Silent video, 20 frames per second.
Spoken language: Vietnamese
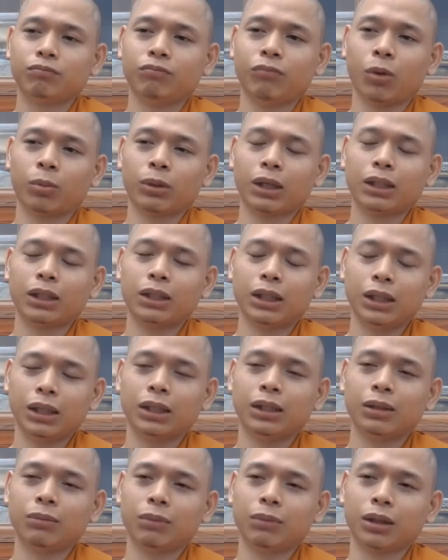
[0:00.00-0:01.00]
một cái
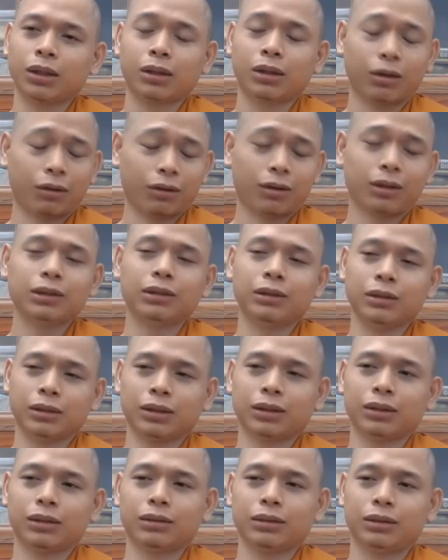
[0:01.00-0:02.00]
gì mà nó khó được
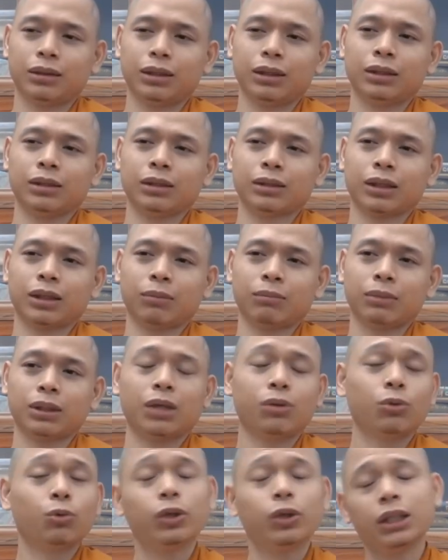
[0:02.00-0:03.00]
thì người ta mới
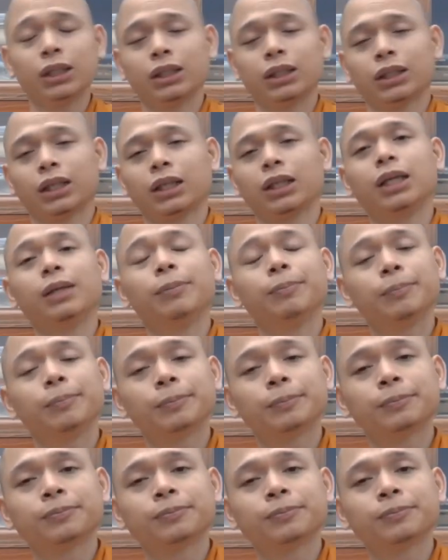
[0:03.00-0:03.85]
thấy quý thấy hiếm